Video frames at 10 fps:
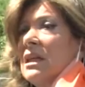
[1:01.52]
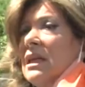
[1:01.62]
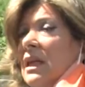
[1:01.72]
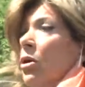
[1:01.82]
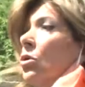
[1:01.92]

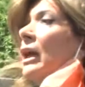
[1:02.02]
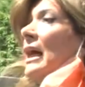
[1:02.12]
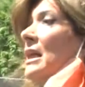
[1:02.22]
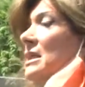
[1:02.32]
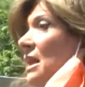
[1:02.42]

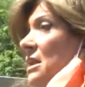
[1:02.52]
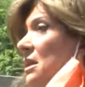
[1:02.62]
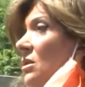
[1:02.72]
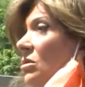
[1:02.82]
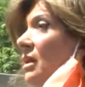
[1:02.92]

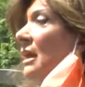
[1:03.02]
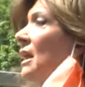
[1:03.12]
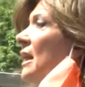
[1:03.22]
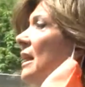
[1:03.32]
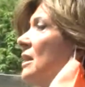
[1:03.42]
dell'organizzazione
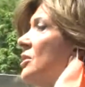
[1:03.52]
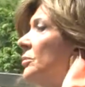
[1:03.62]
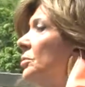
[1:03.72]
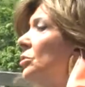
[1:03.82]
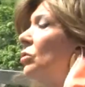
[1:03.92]
che ha
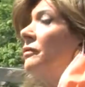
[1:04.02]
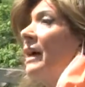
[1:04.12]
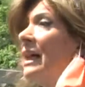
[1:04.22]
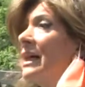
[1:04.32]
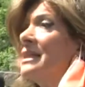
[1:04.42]
saputo
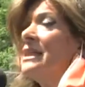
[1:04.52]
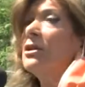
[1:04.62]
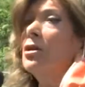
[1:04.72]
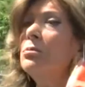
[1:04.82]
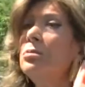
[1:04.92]
fare,
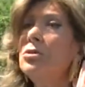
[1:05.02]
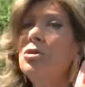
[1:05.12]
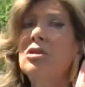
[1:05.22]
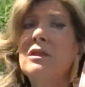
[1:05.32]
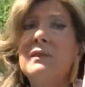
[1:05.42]
sia da un
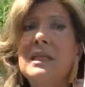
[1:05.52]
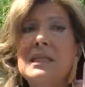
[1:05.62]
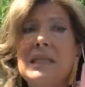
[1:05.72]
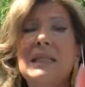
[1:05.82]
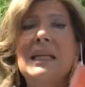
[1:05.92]
punto di
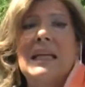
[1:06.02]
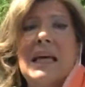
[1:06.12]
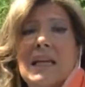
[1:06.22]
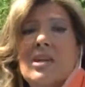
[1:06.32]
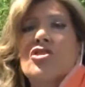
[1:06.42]
vista
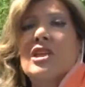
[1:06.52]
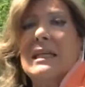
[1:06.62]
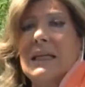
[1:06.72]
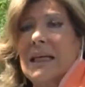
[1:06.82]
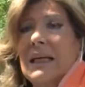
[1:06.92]
della
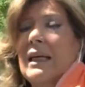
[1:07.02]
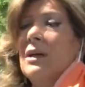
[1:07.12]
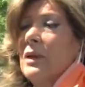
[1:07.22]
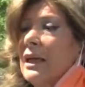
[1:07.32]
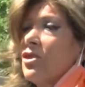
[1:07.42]
ricerca,
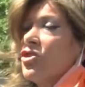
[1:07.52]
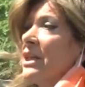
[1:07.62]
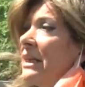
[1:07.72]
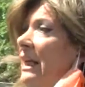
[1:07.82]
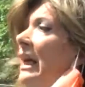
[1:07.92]
che è una
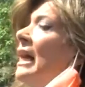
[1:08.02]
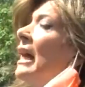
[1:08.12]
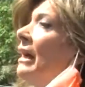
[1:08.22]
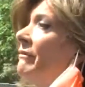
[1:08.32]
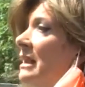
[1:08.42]
ricerca
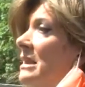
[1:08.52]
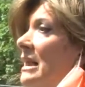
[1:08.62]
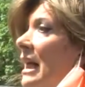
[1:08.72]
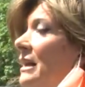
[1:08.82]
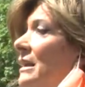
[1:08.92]

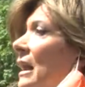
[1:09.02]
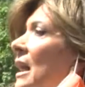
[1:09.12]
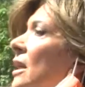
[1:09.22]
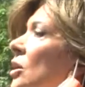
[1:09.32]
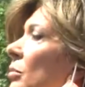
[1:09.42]
avanzata.
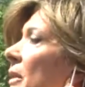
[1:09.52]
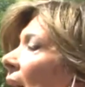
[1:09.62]
Io mi